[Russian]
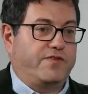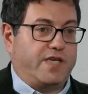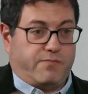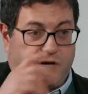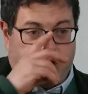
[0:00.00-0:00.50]

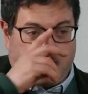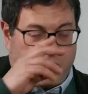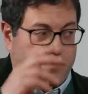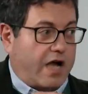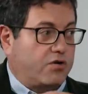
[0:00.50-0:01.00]
все мои,
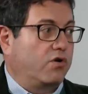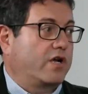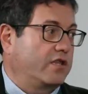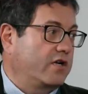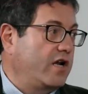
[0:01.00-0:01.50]
как, бы, как
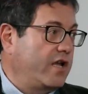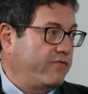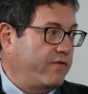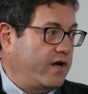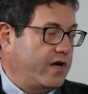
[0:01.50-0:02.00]
только
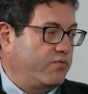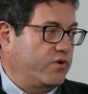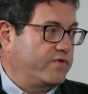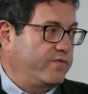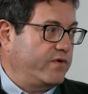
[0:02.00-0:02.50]
открыли
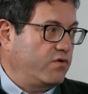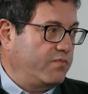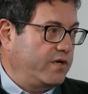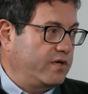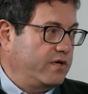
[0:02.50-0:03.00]
аэропорт в
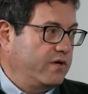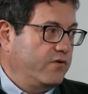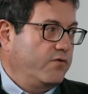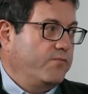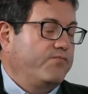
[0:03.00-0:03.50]
Симферополе,
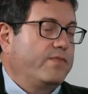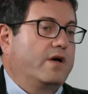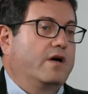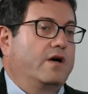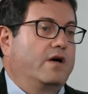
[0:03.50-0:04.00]

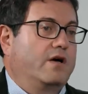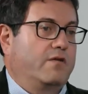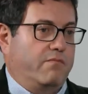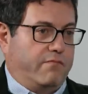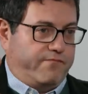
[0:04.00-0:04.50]

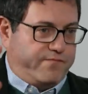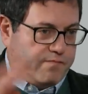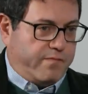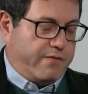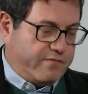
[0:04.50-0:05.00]
а,
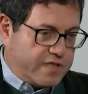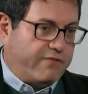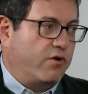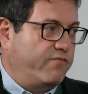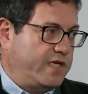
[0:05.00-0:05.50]
в
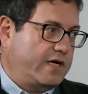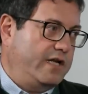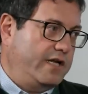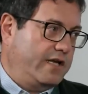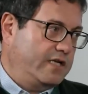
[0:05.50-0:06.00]
основном все
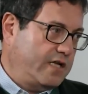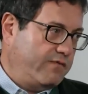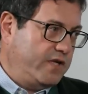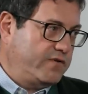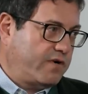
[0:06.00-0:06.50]
коллеги
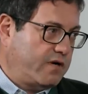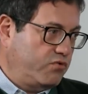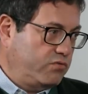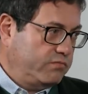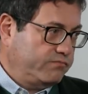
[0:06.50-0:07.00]
оставались в Крыму,